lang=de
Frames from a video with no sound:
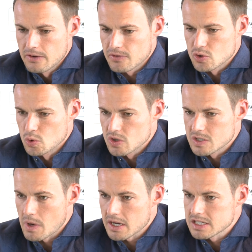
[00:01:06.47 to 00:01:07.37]
versuchen,
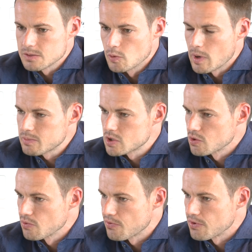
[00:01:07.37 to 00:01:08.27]
das Maximum
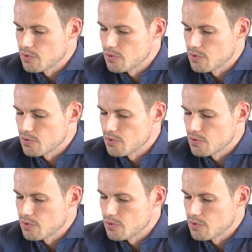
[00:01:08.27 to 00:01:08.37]
abzurufen.